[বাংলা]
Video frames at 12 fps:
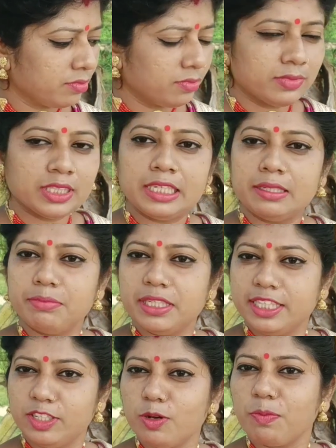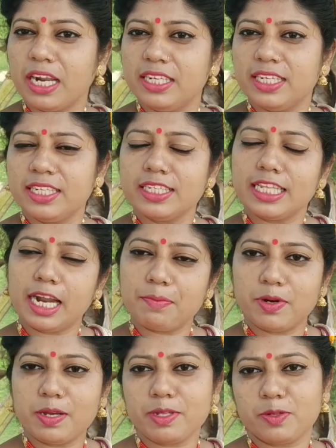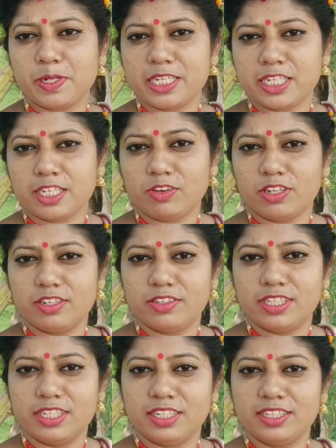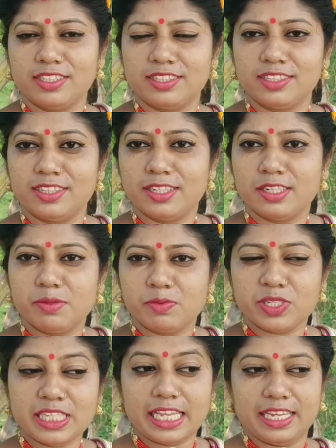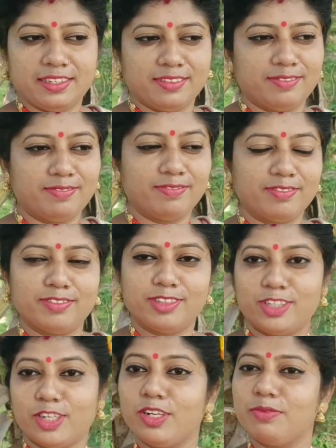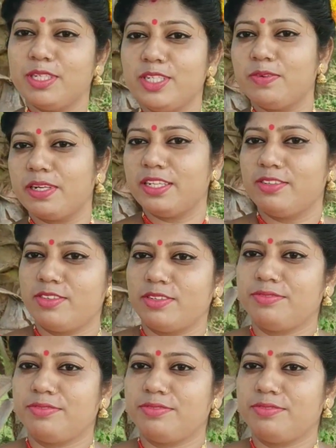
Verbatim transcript: হ্যাঁ, ভিডিও বানিয়ে নি তারপরে আবার তোমাদের সাথে কথা হচ্ছে বুঝলে চলো ভিডিও বানাই দিই